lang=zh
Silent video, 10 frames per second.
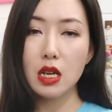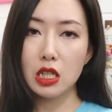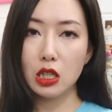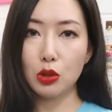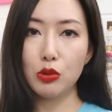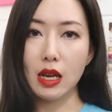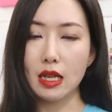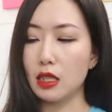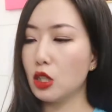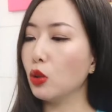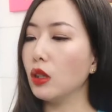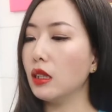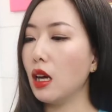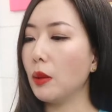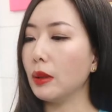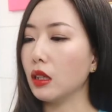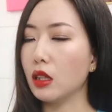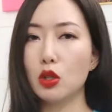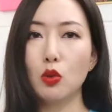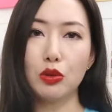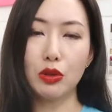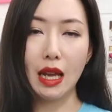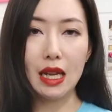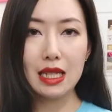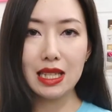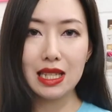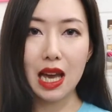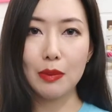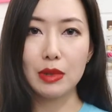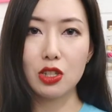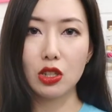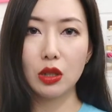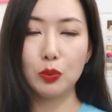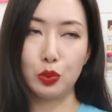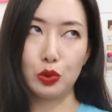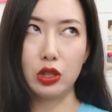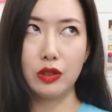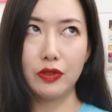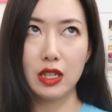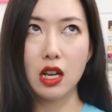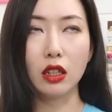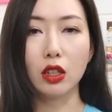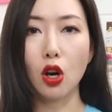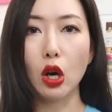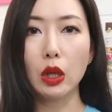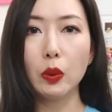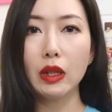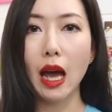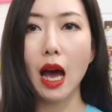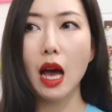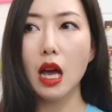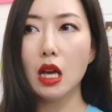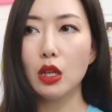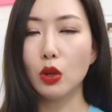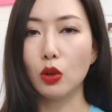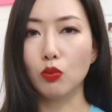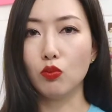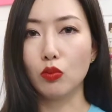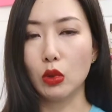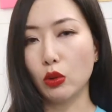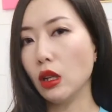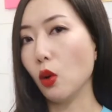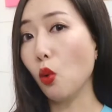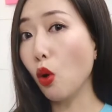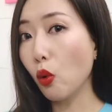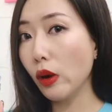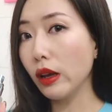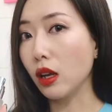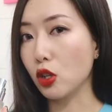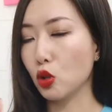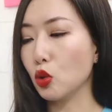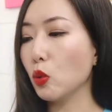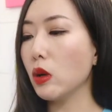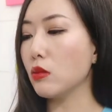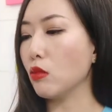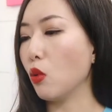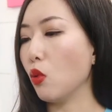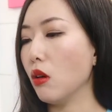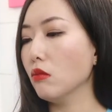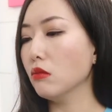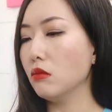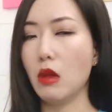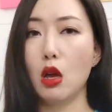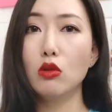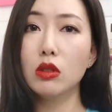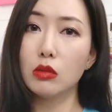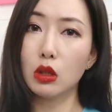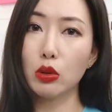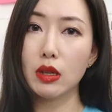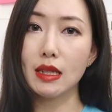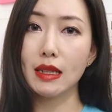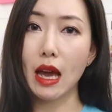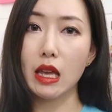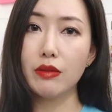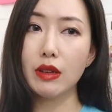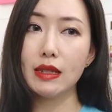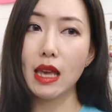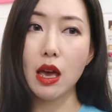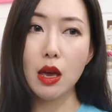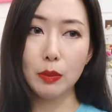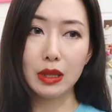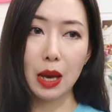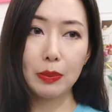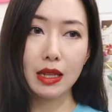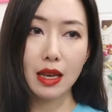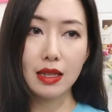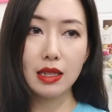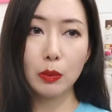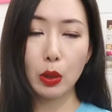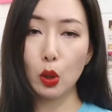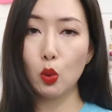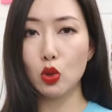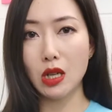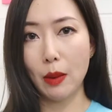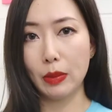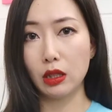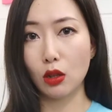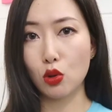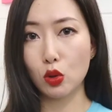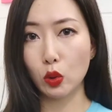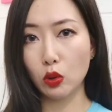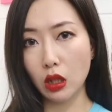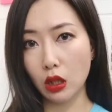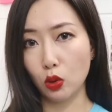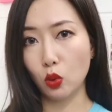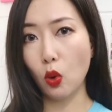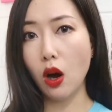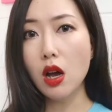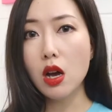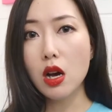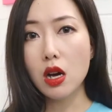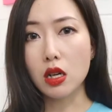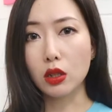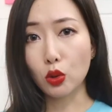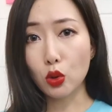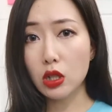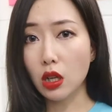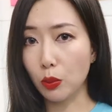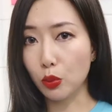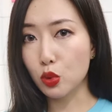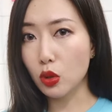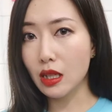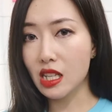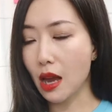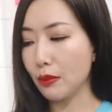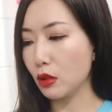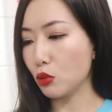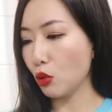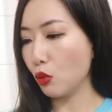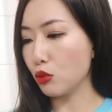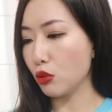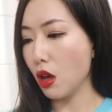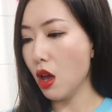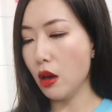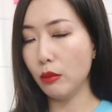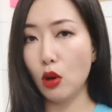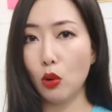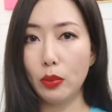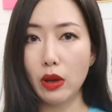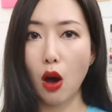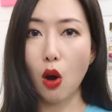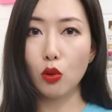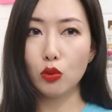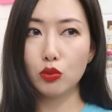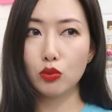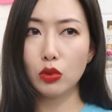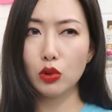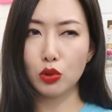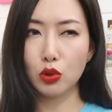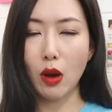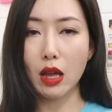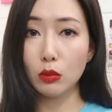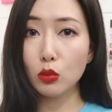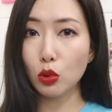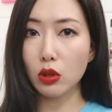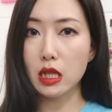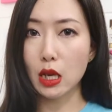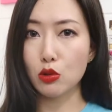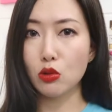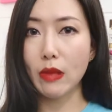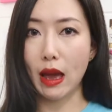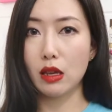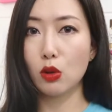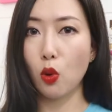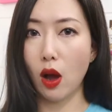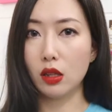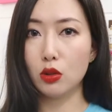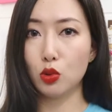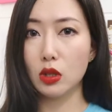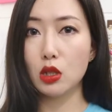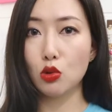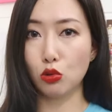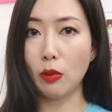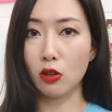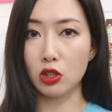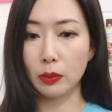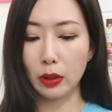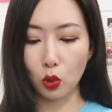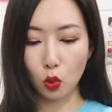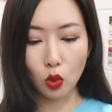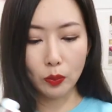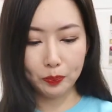这个虽然已经是我的第二瓶了，可是我觉得它的性价比真的不是非常高，因为它，嗯，有一点过贵了。这就是为什么我没有那么的推荐它，因为在比它便宜的喷雾产品当中有很多，嗯，都是很不错的产品，所以我觉得没有必要，就是花那么多钱去买一款最基础保湿的喷雾，